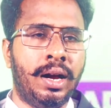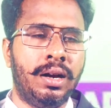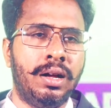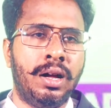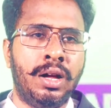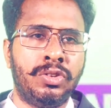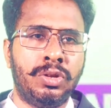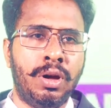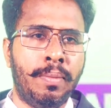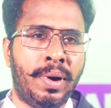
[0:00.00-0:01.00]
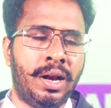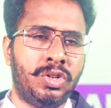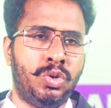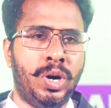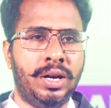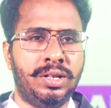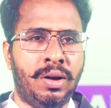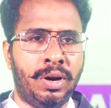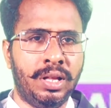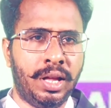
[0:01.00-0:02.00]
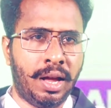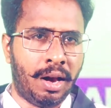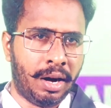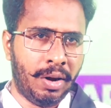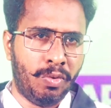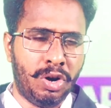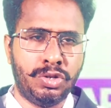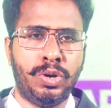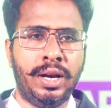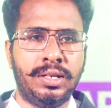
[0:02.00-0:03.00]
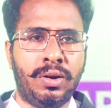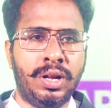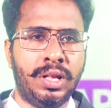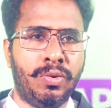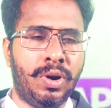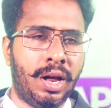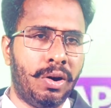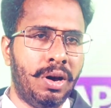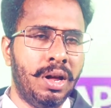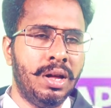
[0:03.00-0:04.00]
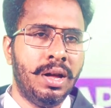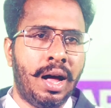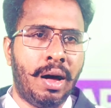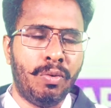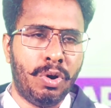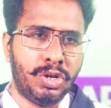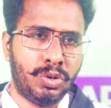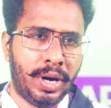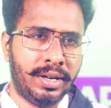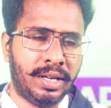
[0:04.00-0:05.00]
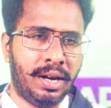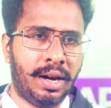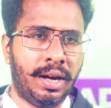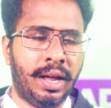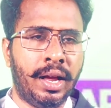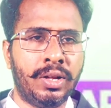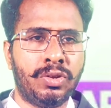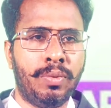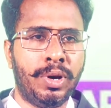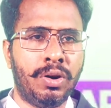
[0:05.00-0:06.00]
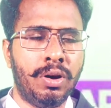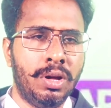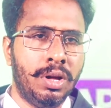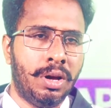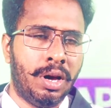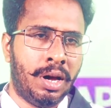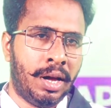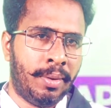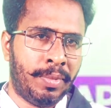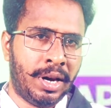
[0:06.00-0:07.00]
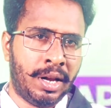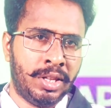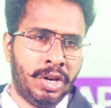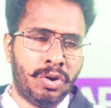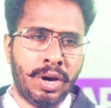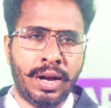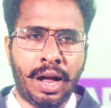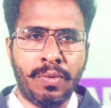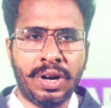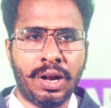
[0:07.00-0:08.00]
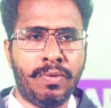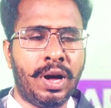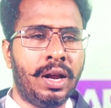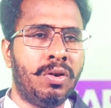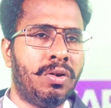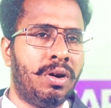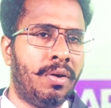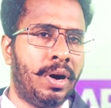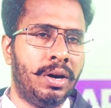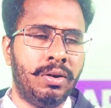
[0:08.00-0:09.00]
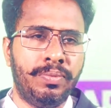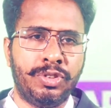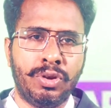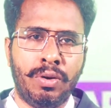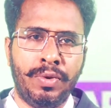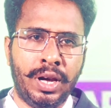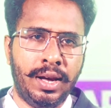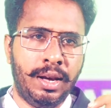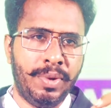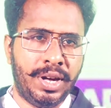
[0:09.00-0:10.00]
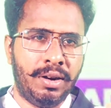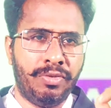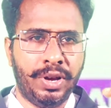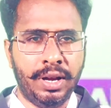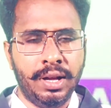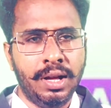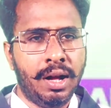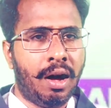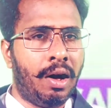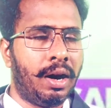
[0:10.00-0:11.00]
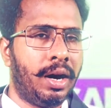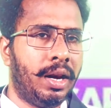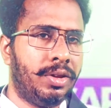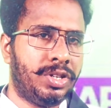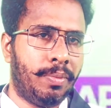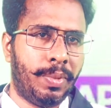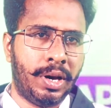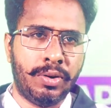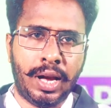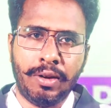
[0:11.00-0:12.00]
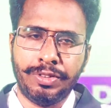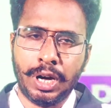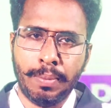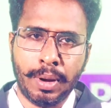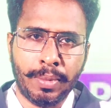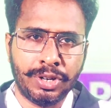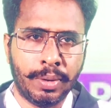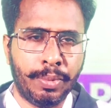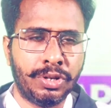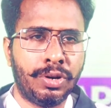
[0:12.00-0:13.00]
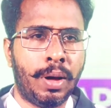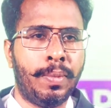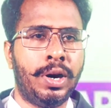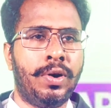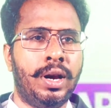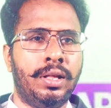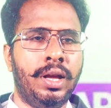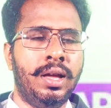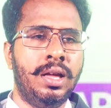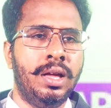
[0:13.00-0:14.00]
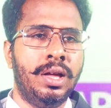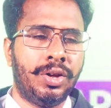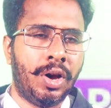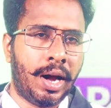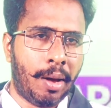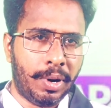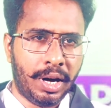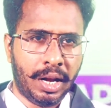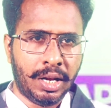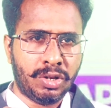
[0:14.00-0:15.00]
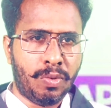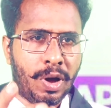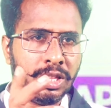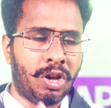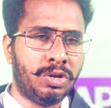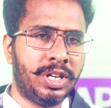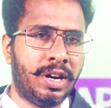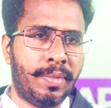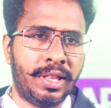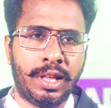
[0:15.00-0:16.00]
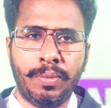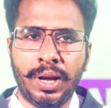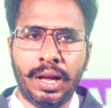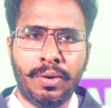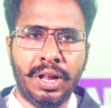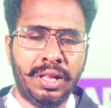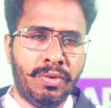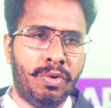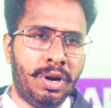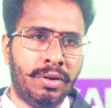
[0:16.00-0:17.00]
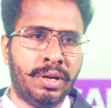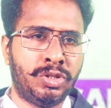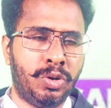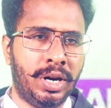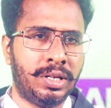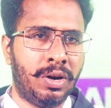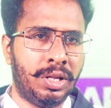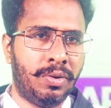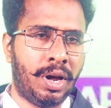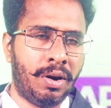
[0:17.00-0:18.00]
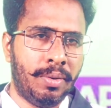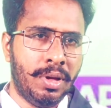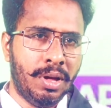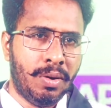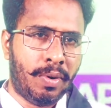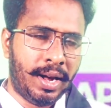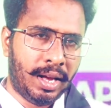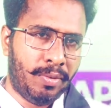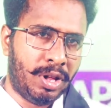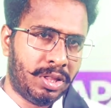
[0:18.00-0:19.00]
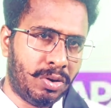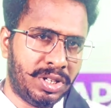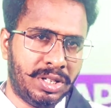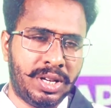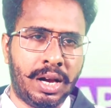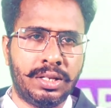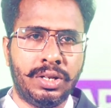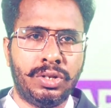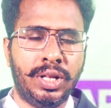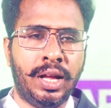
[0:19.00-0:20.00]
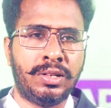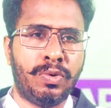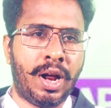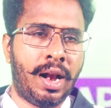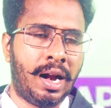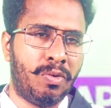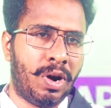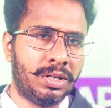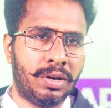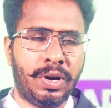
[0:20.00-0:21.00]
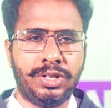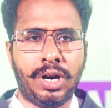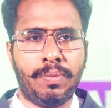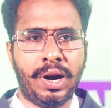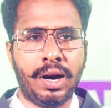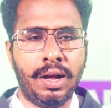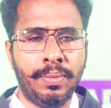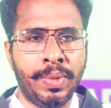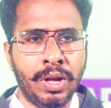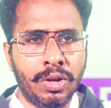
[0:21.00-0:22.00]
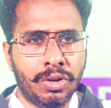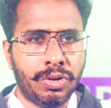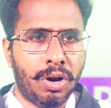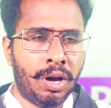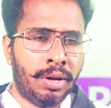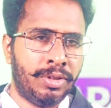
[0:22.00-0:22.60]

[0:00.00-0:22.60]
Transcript: అండ్ సో uh, మన స్టూడెంట్స్ ఎవరైతే ఆల్రెడీ ఓల్డ్ స్టూడెంట్స్ ఎవరైతే ఉన్నారో ఆ ఓల్డ్ స్టూడెంట్స్ ఏంటంటే సో మీరు uh, మన దీంట్లోకి కన్వర్ట్ అవ్వాలి అనుకున్న వాళ్ళు సో వెరీ లిమిటెడ్ ఫీ ఆల్రెడీ నేను చెప్పాను లైఫ్ టైం మెంబర్షిప్ ఇస్తున్నాం మనం అన్నది సో కాబట్టి సో వన్ థౌజండ్ మాత్రమే ఎవరైతే ఓల్డ్ స్టూడెంట్స్ ఎవరైతే ఉన్నారో వాళ్ళకి వన్ థౌజండ్ ఛార్జ్ చేస్తూ ఇది ఎస్ఫర్ హన అడ్వాన్స్డ్ వర్షన్ అనమాట సో